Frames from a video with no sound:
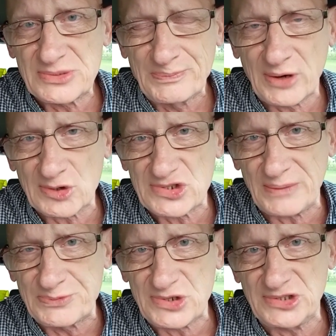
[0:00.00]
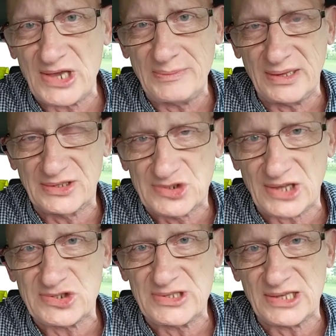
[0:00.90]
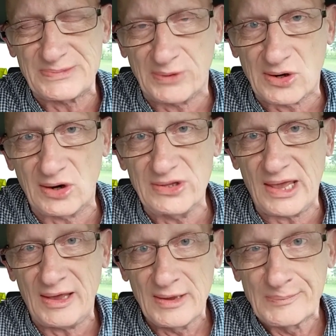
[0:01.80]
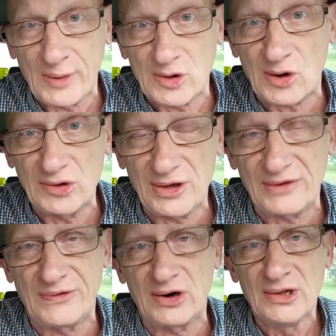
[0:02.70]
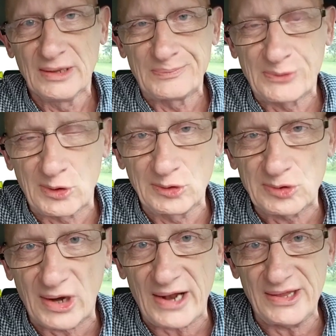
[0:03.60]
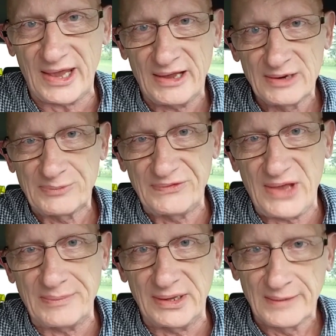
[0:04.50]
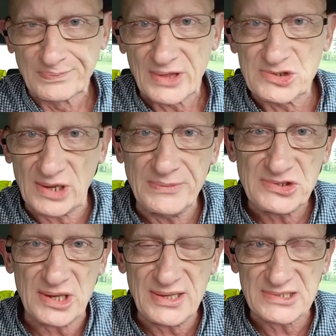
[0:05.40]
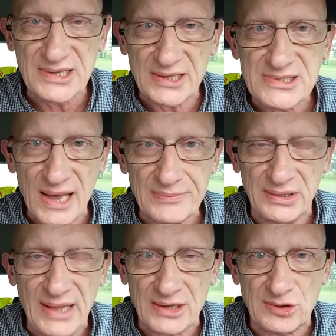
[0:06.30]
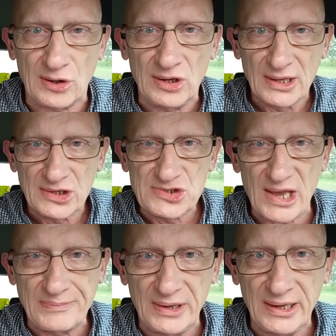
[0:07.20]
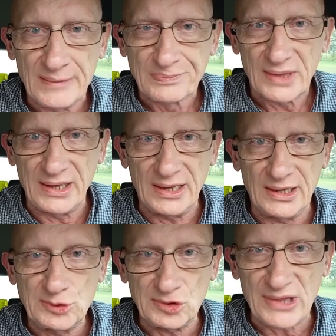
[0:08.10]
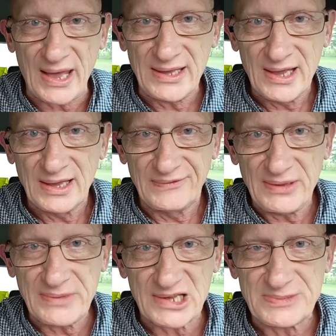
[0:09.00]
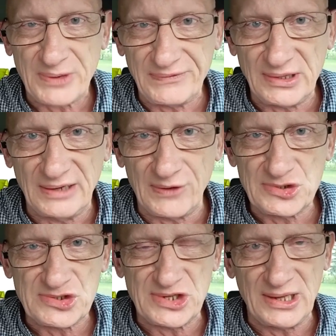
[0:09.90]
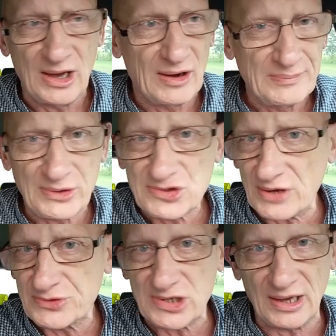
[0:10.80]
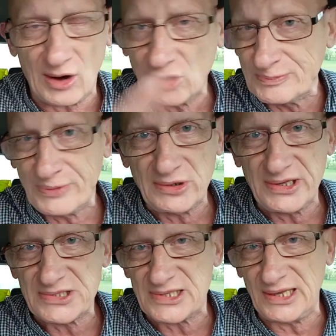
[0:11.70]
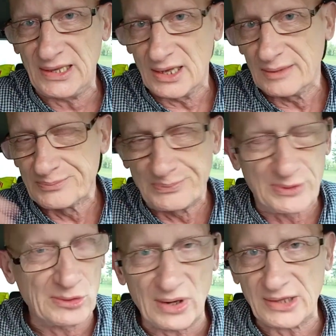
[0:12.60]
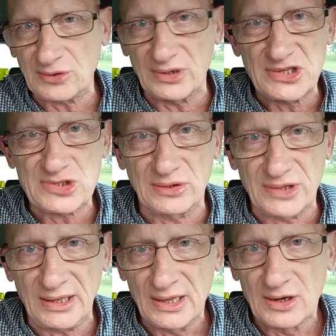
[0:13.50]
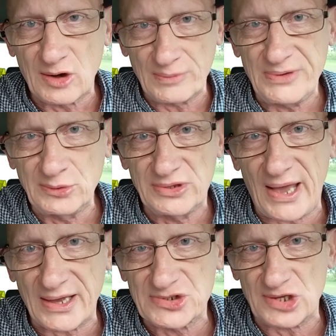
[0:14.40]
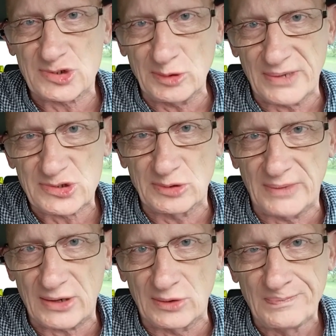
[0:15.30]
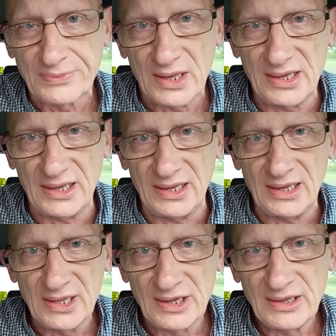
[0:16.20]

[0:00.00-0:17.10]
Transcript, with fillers: Proszę, przyjdziemy grzecznie, spokojnie, pokojowo, kulturalnie powiemy, że my się nie zgadzamy na to, żeby y, tutaj wymiar sprawiedliwości, począwszy od policji, prokuratury i sądy, robił tak, że suma summarum y,